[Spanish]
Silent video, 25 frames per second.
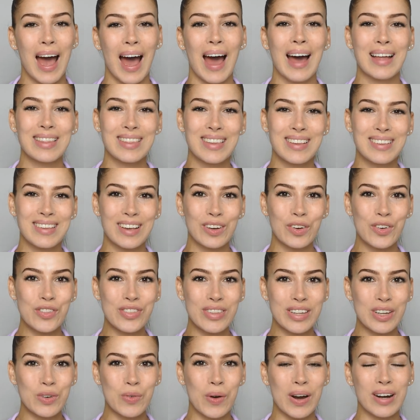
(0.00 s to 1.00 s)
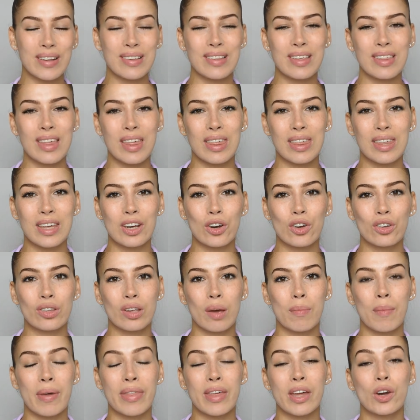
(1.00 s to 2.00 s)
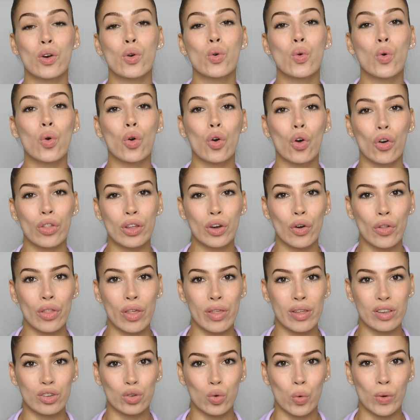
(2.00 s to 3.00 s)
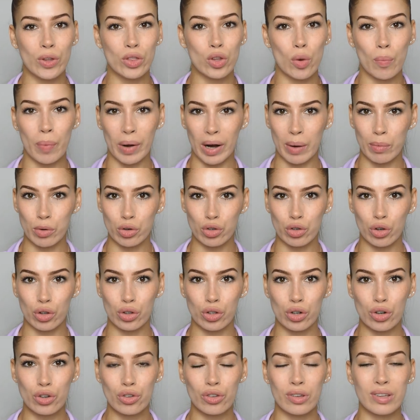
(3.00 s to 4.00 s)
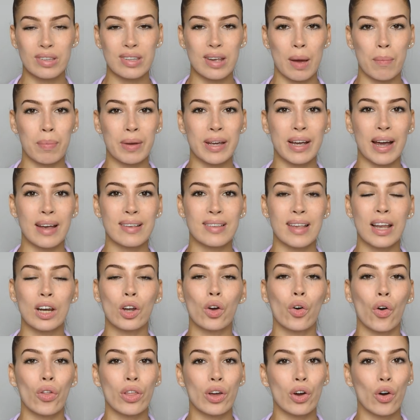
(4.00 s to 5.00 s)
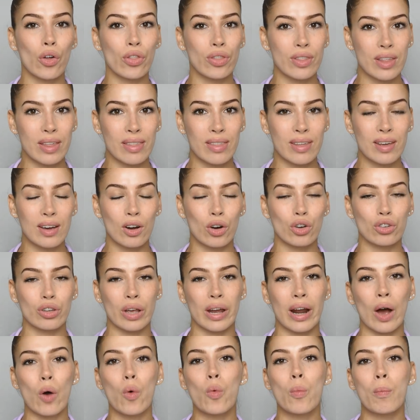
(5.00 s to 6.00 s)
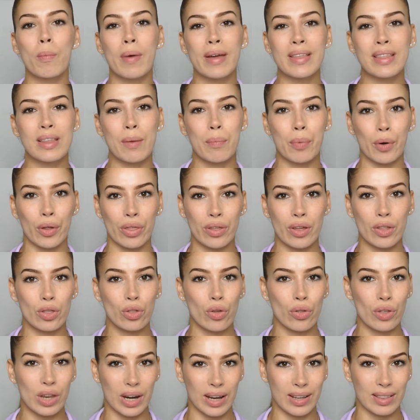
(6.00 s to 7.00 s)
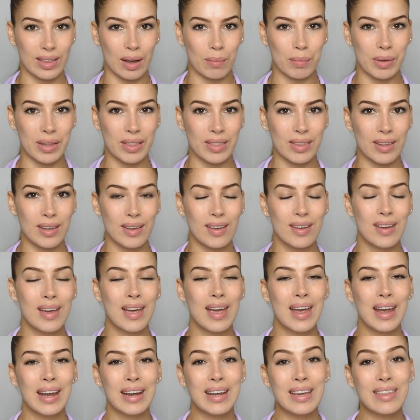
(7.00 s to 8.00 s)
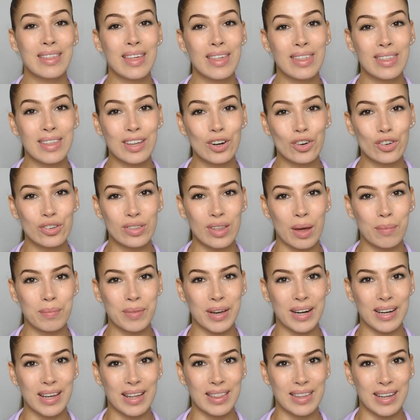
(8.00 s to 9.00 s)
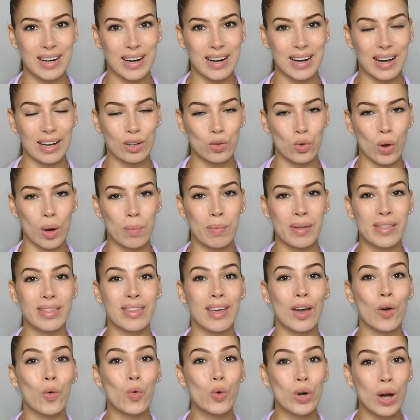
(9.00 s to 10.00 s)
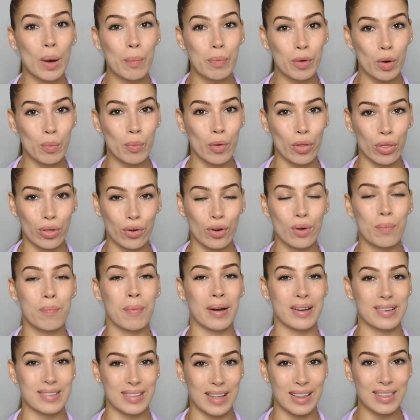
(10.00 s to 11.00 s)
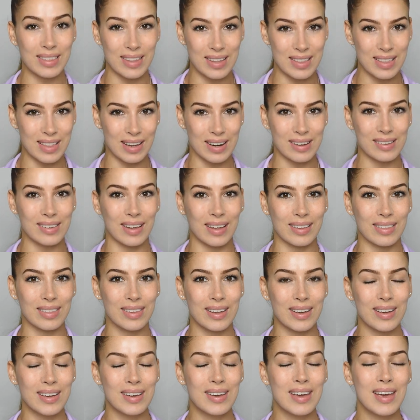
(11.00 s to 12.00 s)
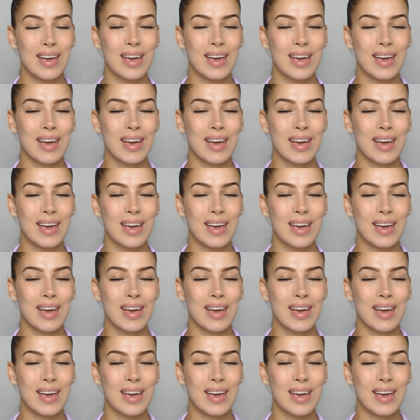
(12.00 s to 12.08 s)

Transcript: Antes de continuar, sí deciros que me dieron un código de descuento para vosotros. Si aplicáis el código Didi os hará un 20% directamente. Y deciros también que tienen actualmente una promoción bastante interesante.